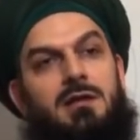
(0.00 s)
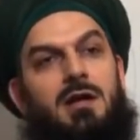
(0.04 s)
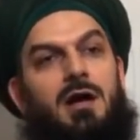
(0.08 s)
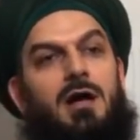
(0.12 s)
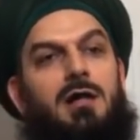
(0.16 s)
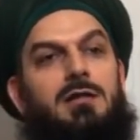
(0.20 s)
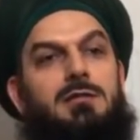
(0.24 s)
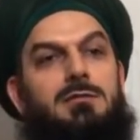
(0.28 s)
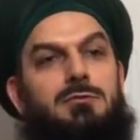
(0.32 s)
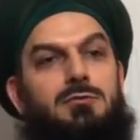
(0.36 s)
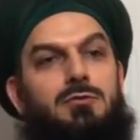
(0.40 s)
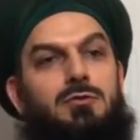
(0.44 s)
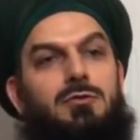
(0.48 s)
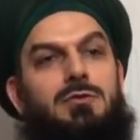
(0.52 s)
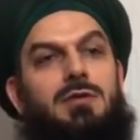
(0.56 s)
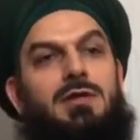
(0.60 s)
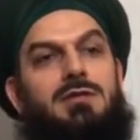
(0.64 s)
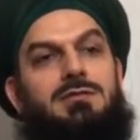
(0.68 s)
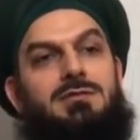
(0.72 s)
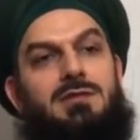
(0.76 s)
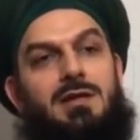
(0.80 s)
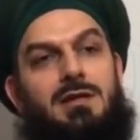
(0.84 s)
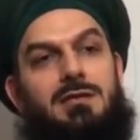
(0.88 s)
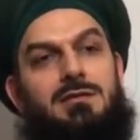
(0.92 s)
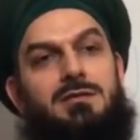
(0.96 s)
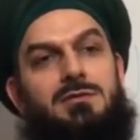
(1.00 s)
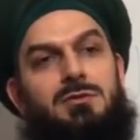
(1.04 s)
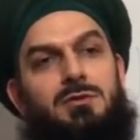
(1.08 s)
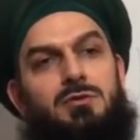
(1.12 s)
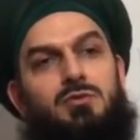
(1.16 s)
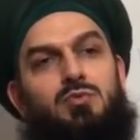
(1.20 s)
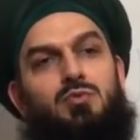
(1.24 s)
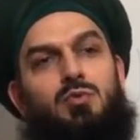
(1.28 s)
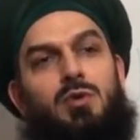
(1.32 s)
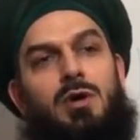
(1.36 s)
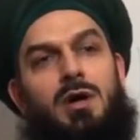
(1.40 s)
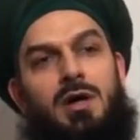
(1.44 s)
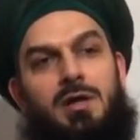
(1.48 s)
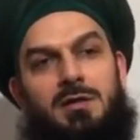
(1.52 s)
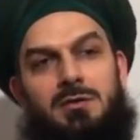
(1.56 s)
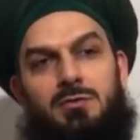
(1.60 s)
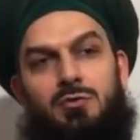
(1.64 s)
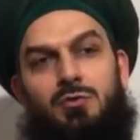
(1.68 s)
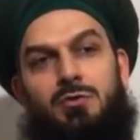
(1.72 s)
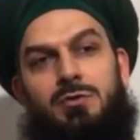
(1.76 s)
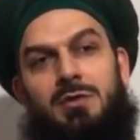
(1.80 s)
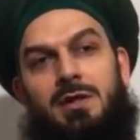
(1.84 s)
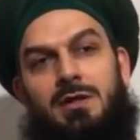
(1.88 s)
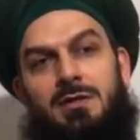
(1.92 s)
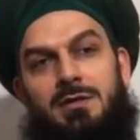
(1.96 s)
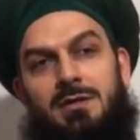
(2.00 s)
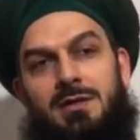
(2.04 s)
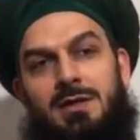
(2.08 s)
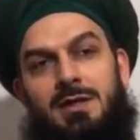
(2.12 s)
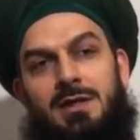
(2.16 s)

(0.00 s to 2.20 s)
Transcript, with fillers: kaldırıyorlar, sadece dua ediyorlar.